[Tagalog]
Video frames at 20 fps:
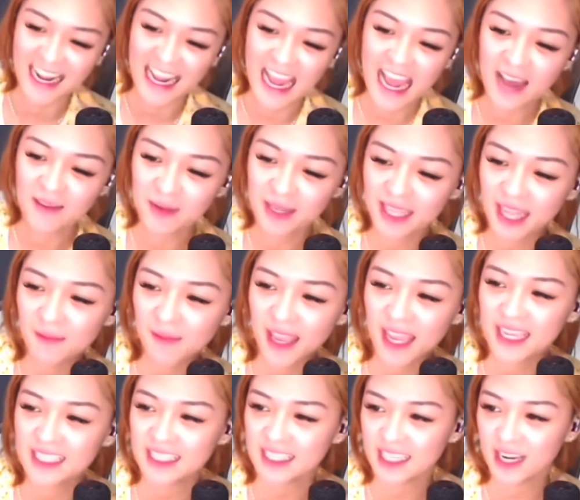Madam AC
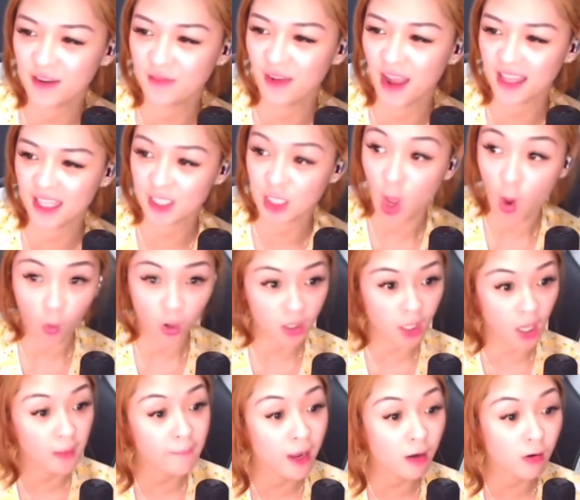Sir Bat, huwag kayo
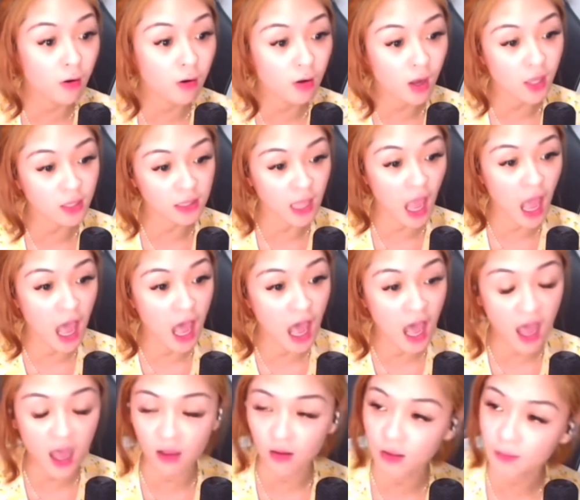malungkot ha.
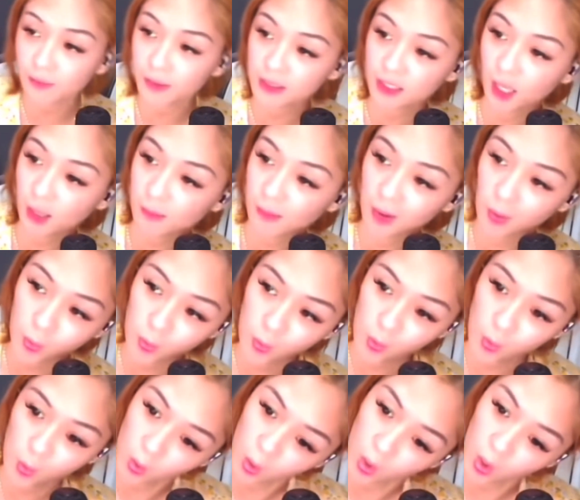Uy, ba't kayo
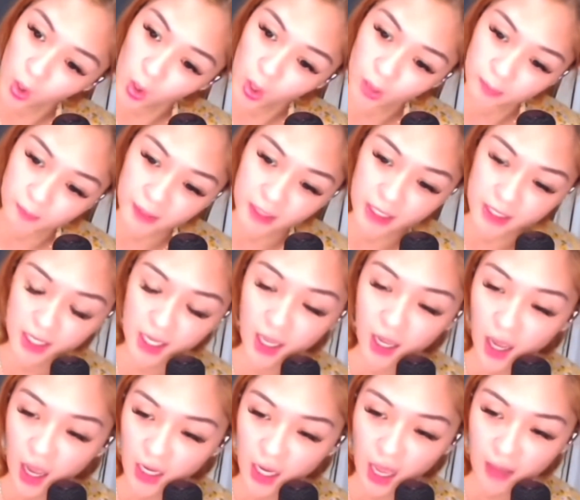malulungkot? Pinasaya nga
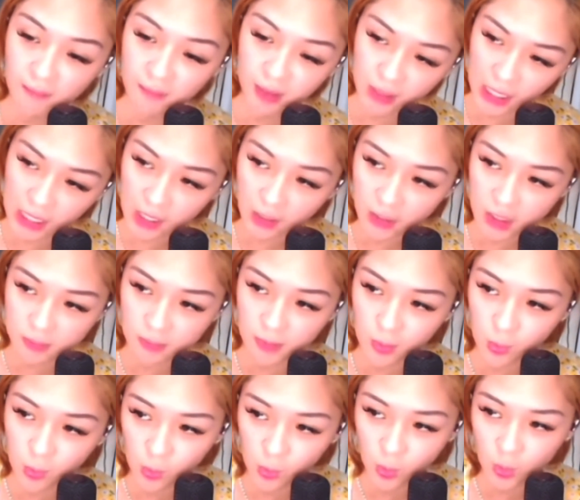namin kayo, tapos
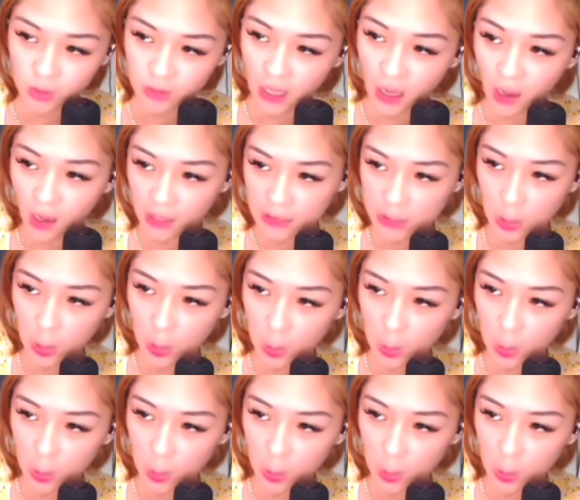malulungkot lang kayo.